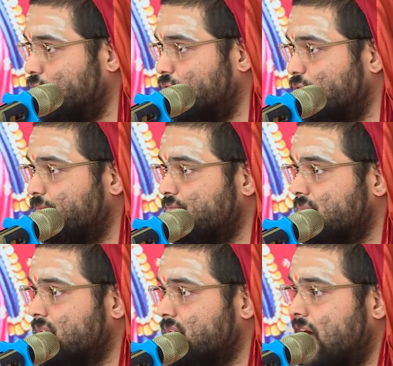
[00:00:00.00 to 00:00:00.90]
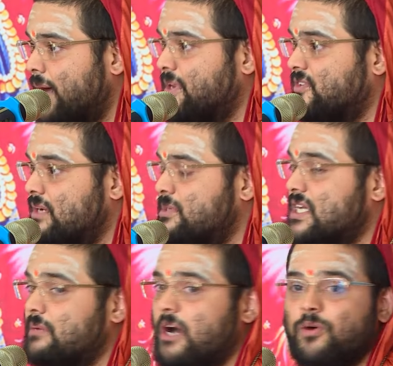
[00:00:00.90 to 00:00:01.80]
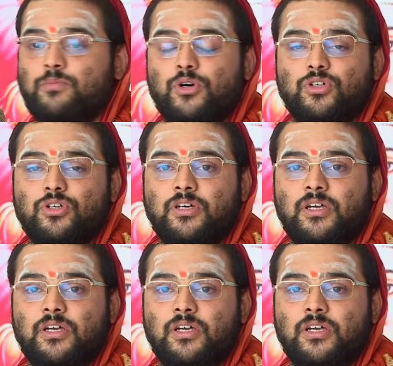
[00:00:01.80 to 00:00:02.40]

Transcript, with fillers: உண்டு அப்படி திருமஞ்சனம் ஆகும்போது